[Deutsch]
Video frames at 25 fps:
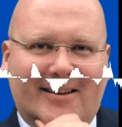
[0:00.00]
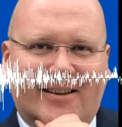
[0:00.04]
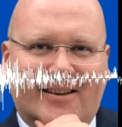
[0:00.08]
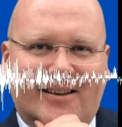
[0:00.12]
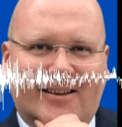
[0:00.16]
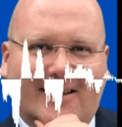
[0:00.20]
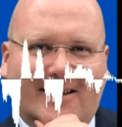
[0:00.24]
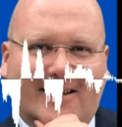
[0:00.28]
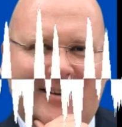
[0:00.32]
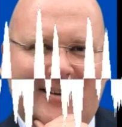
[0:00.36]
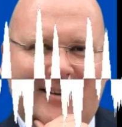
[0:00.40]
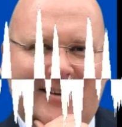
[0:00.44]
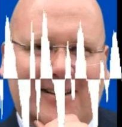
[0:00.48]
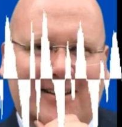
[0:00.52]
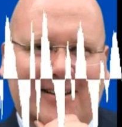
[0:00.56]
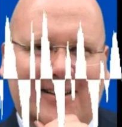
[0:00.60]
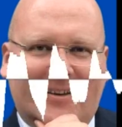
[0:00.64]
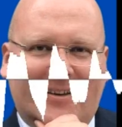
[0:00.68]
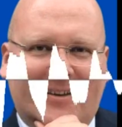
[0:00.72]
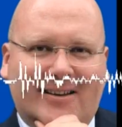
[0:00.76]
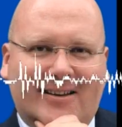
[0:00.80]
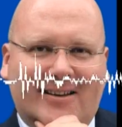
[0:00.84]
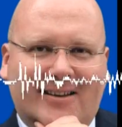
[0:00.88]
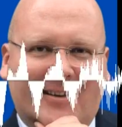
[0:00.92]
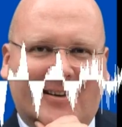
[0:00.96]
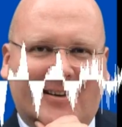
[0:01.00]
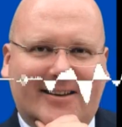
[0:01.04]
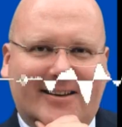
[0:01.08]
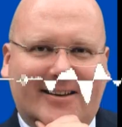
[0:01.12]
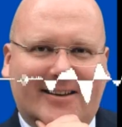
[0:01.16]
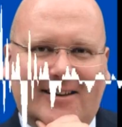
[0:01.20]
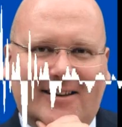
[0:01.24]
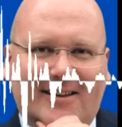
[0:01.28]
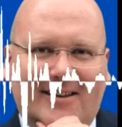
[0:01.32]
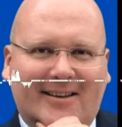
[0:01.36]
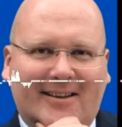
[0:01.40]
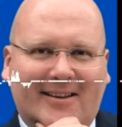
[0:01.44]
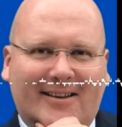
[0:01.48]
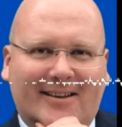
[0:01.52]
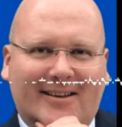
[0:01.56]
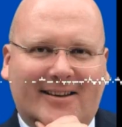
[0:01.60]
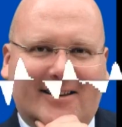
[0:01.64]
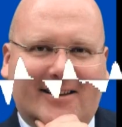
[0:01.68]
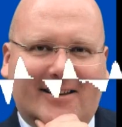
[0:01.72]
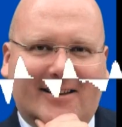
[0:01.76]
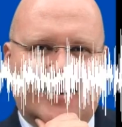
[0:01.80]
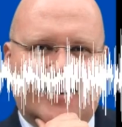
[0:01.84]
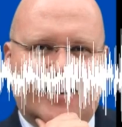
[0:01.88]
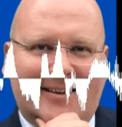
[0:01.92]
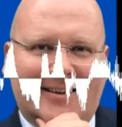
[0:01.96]
Das heißt, die senken die Kosten ab,
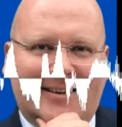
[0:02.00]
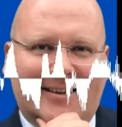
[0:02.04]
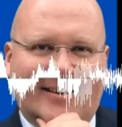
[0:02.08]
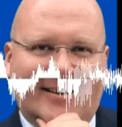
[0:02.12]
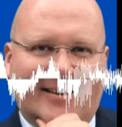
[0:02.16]
haben besseres